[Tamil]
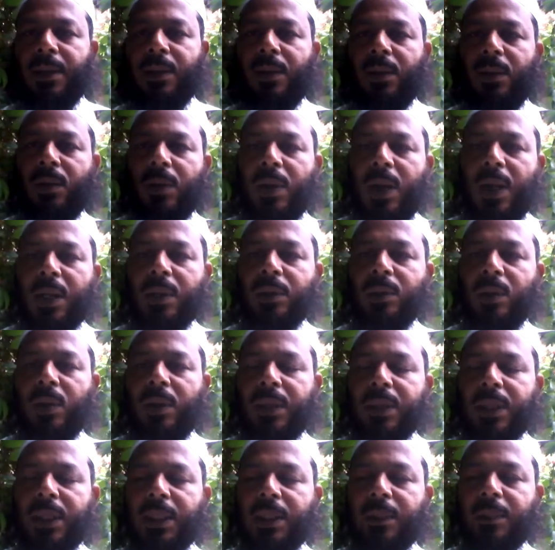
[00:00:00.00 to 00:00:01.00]
ஒரு ஆண்
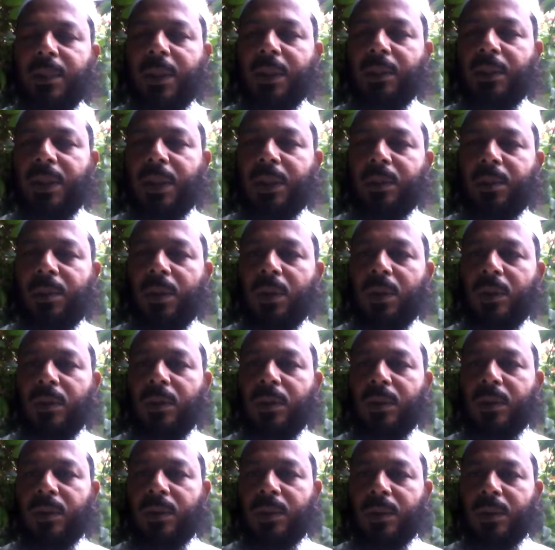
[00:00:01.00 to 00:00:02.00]
குழந்தைக்கு பேர் வைக்கும் பொழுது
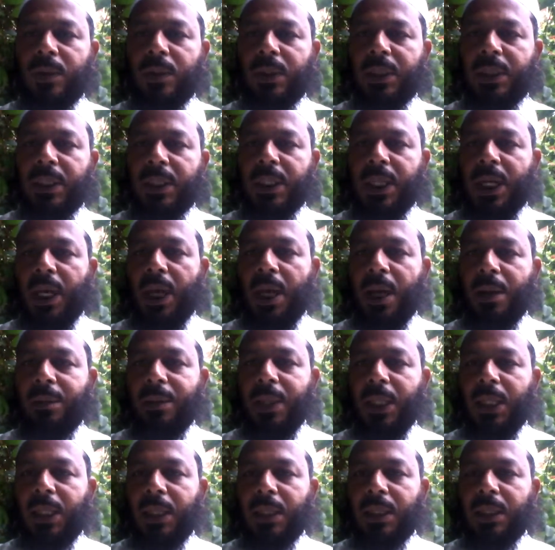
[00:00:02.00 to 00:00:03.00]

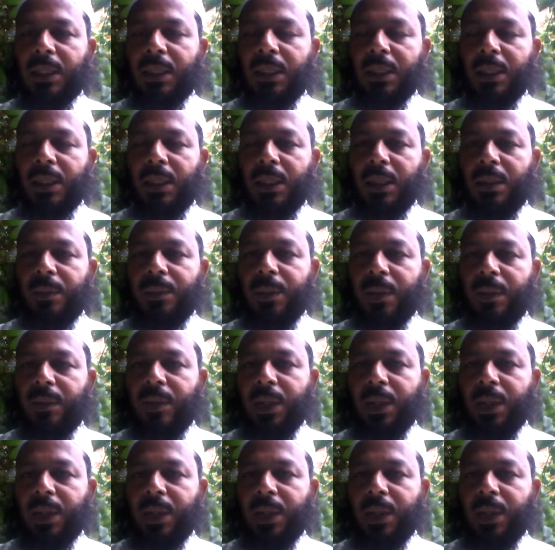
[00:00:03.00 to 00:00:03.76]
காமில் என்று பேர்